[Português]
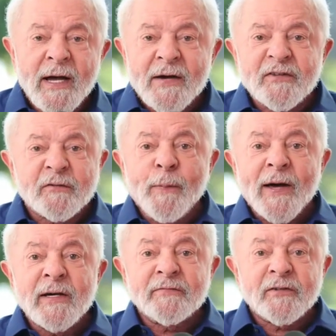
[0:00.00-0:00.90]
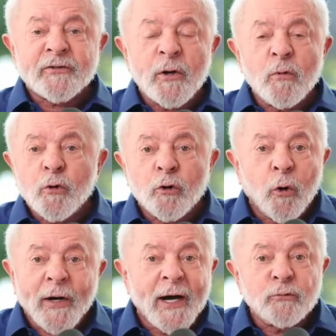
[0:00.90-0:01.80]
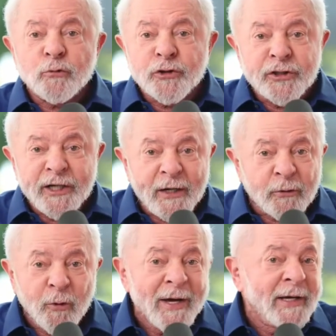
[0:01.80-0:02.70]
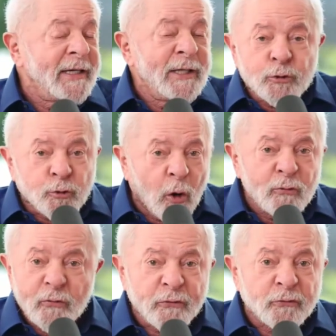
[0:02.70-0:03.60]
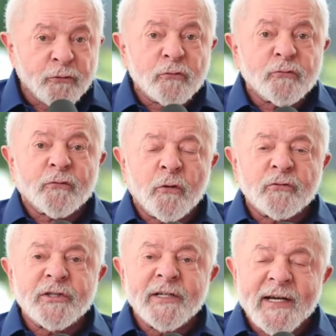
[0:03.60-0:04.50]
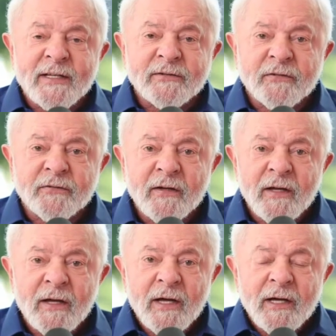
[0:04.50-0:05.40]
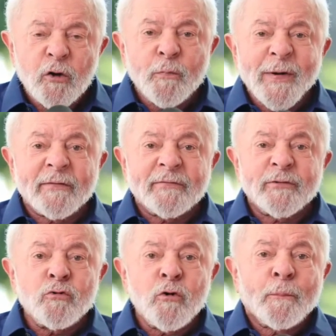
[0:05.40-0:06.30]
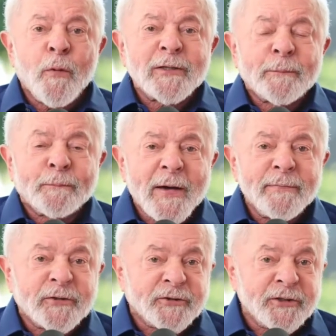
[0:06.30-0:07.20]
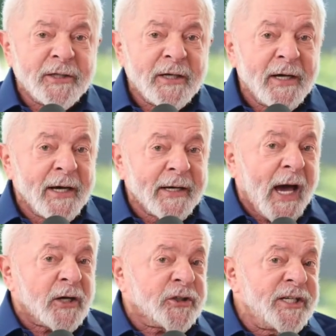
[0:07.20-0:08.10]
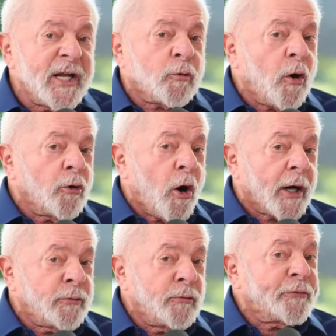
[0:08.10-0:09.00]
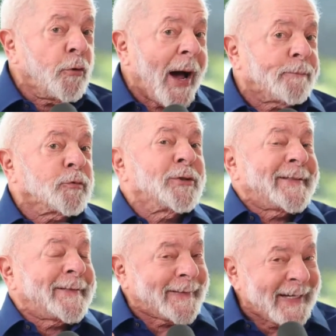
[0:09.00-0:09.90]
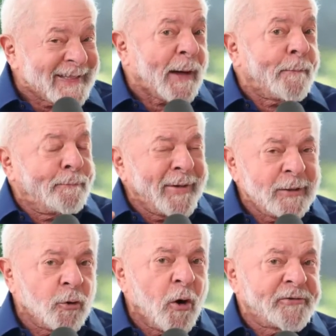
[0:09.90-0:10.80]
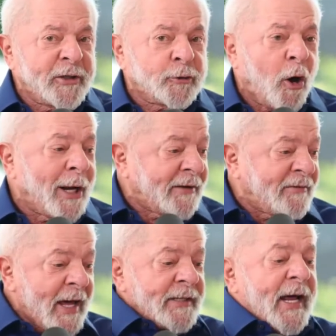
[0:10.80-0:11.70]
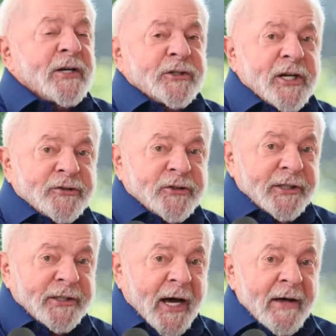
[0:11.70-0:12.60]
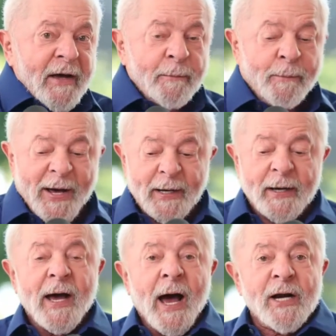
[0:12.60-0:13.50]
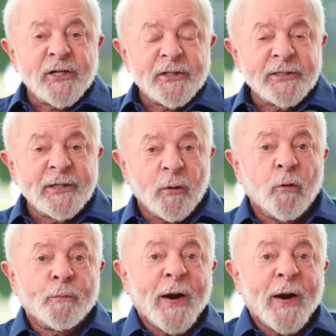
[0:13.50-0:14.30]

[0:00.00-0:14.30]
Esses países estão colocando dinheiro em todos os outros continentes. E o Brasil não pode permitir que a China coloque um swap de 30 bilhões de dólares na Argentina, para a Argentina